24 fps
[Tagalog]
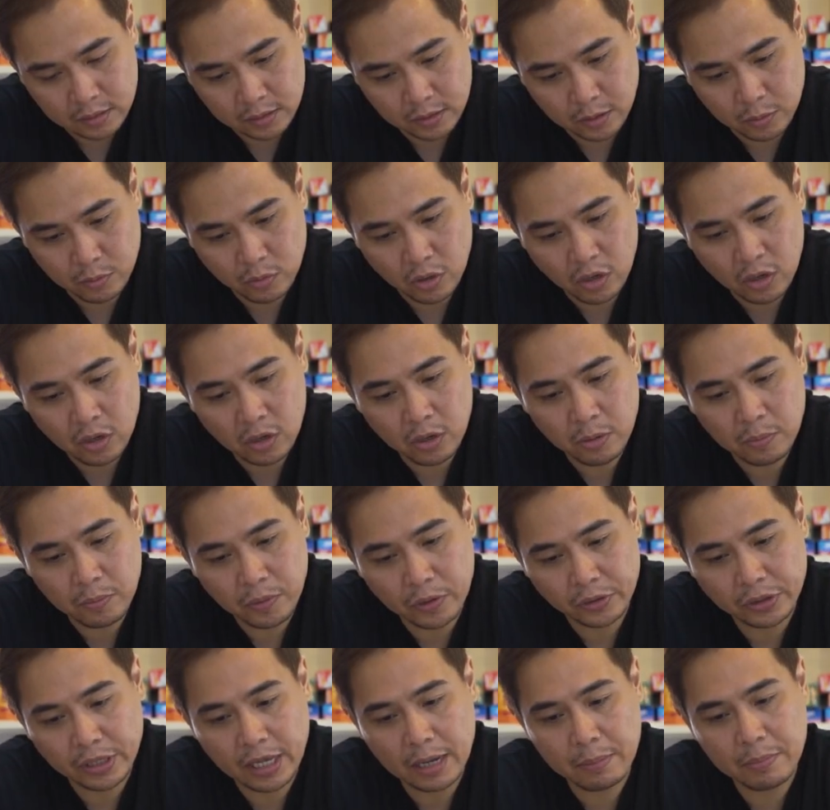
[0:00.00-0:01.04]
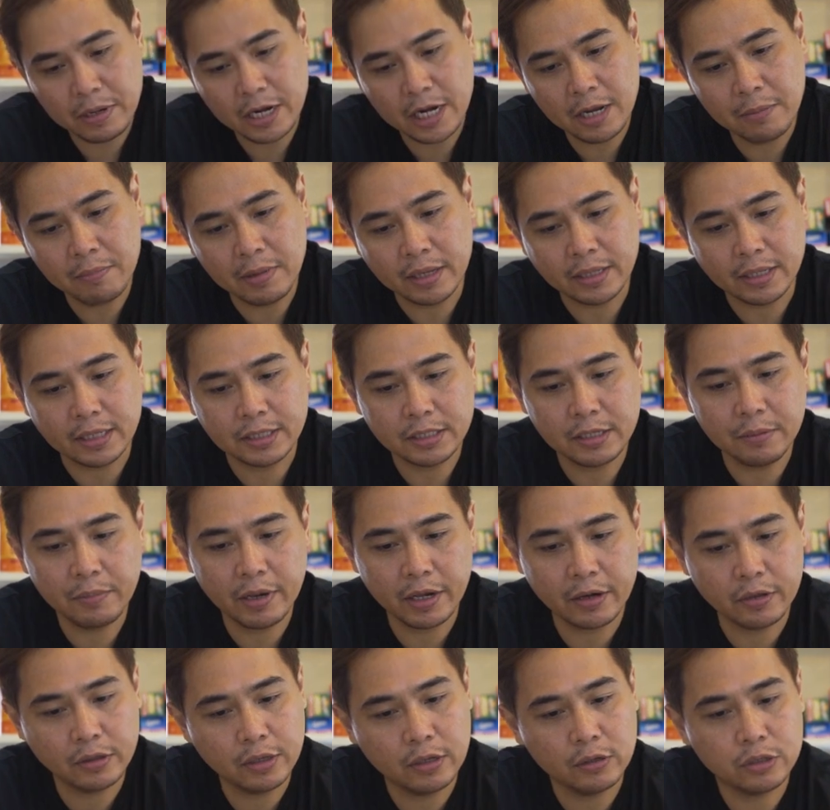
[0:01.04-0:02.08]
So, mukhang komportable naman kasi
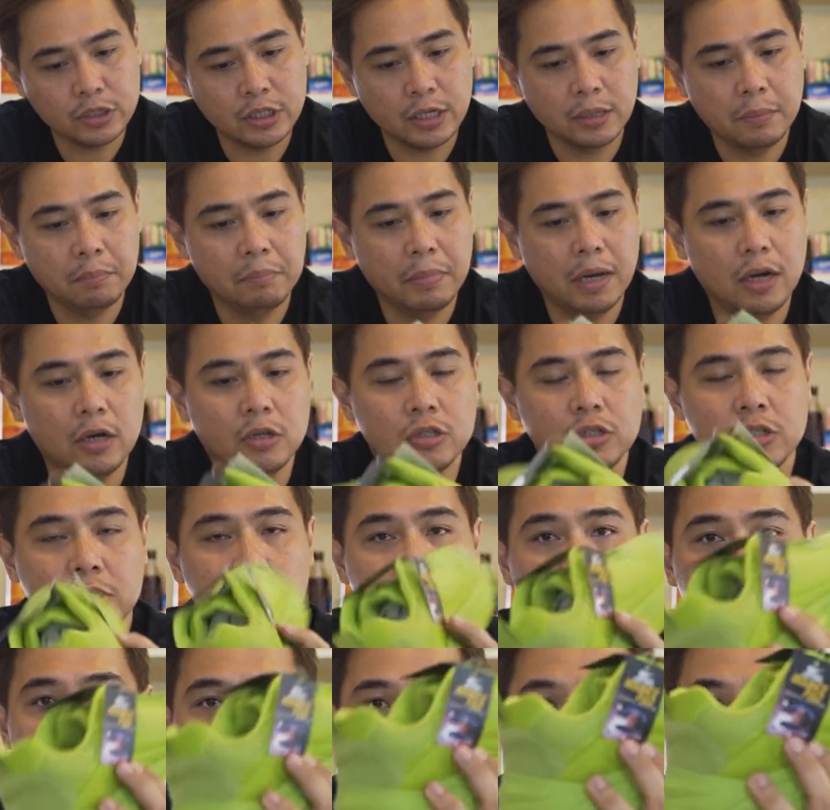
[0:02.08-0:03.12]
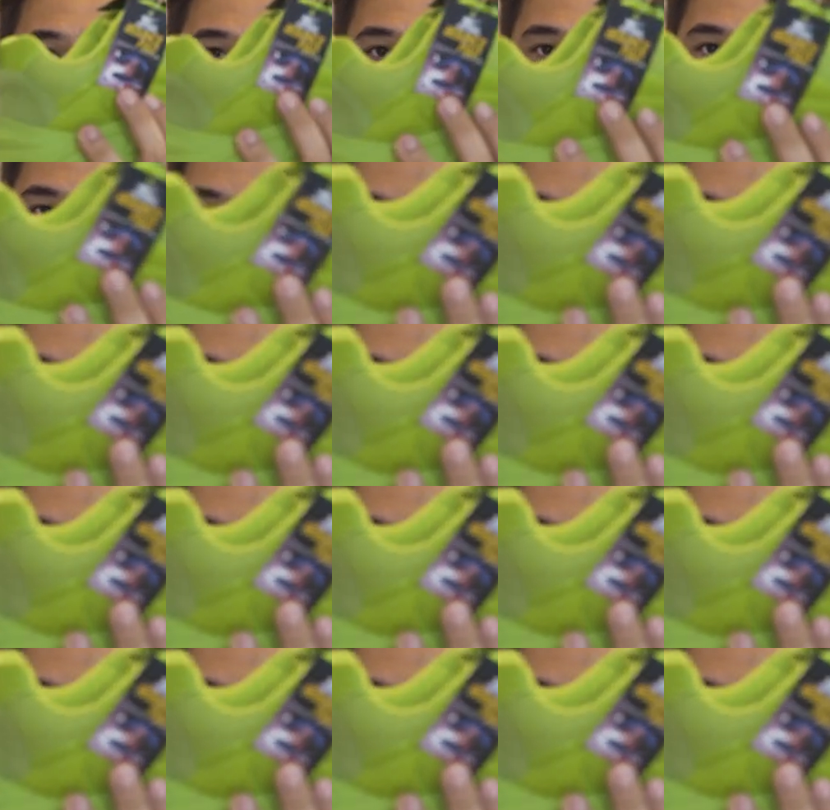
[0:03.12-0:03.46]
meron daw siyang bounce pad